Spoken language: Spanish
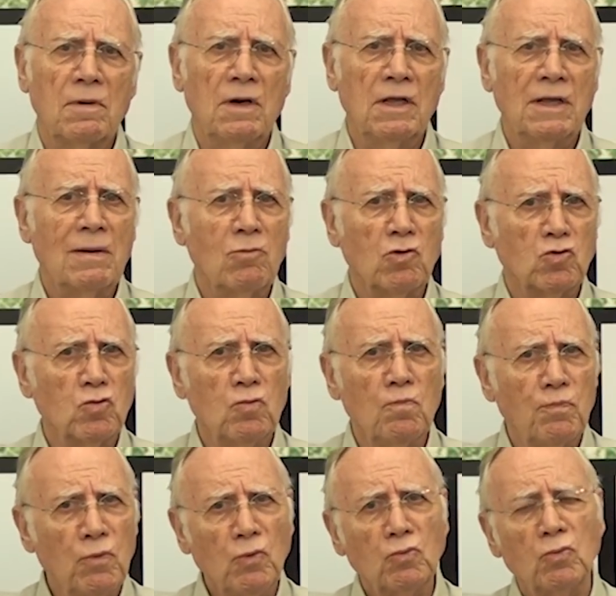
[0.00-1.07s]
le damos
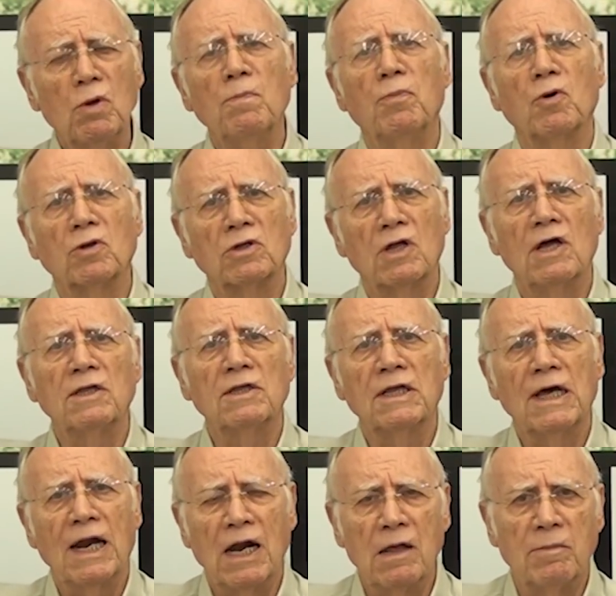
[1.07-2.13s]
un punto
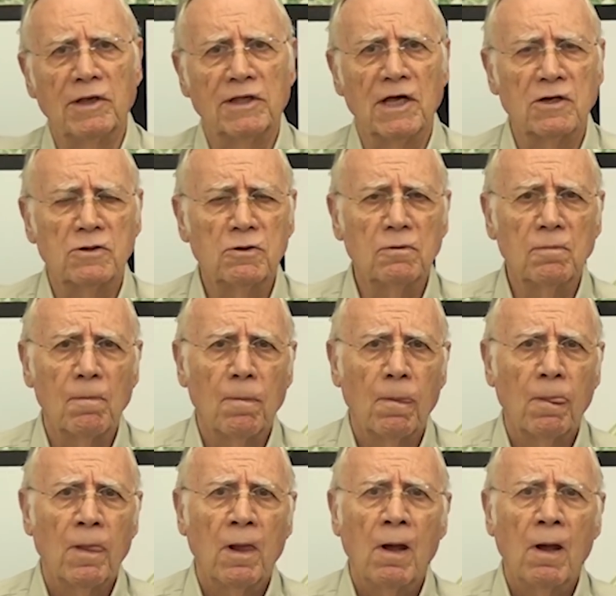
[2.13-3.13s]
importante a la alimentación,